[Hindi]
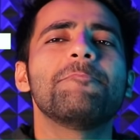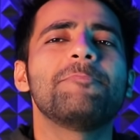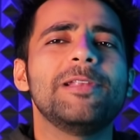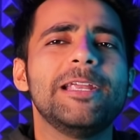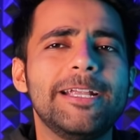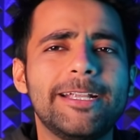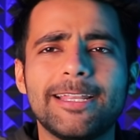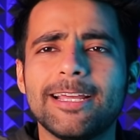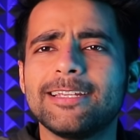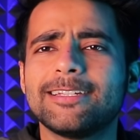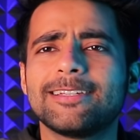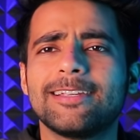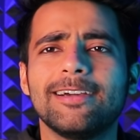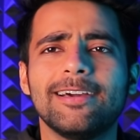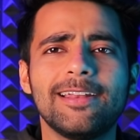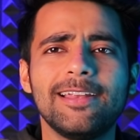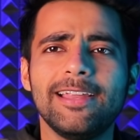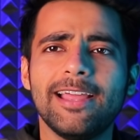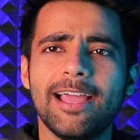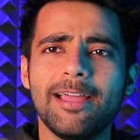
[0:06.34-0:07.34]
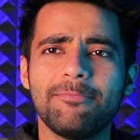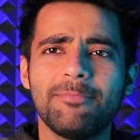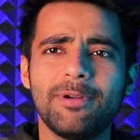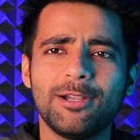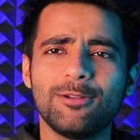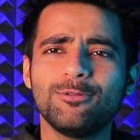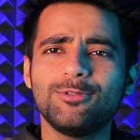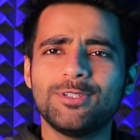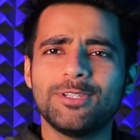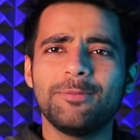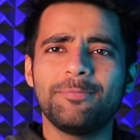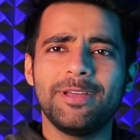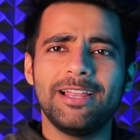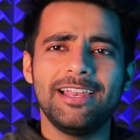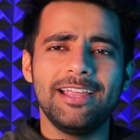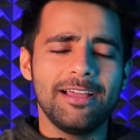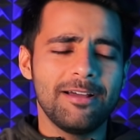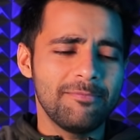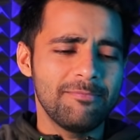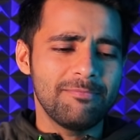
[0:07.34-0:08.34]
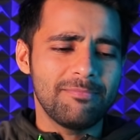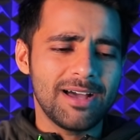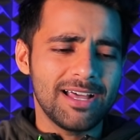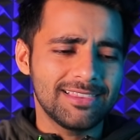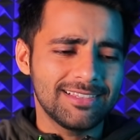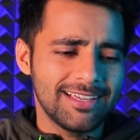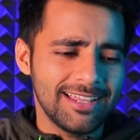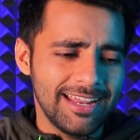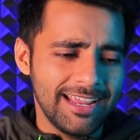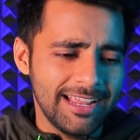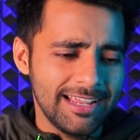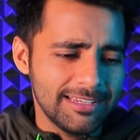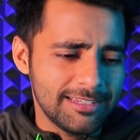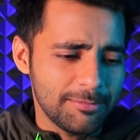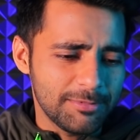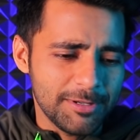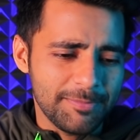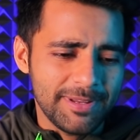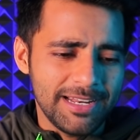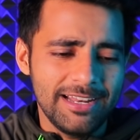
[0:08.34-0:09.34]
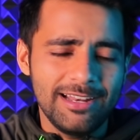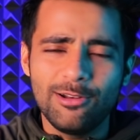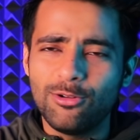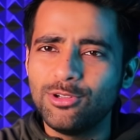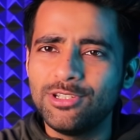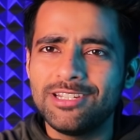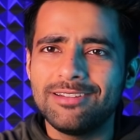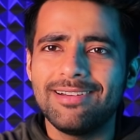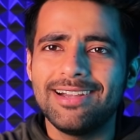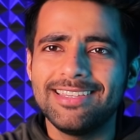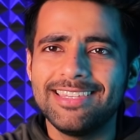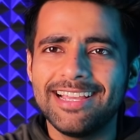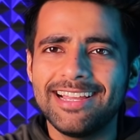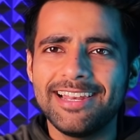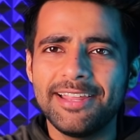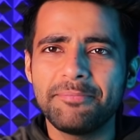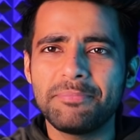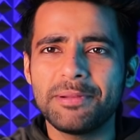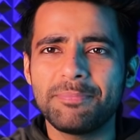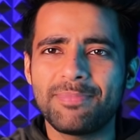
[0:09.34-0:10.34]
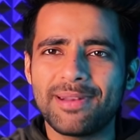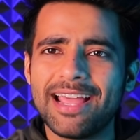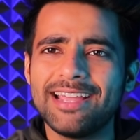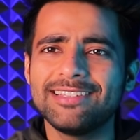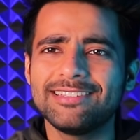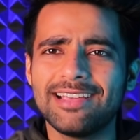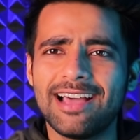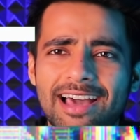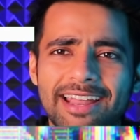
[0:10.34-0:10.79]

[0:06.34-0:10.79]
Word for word: कंप्लीट टेस्ट कर लिया है बट उससे पहले हम बात करेंगे सबसे पहले लॉन्च इवेंट देख लें पर प्राइस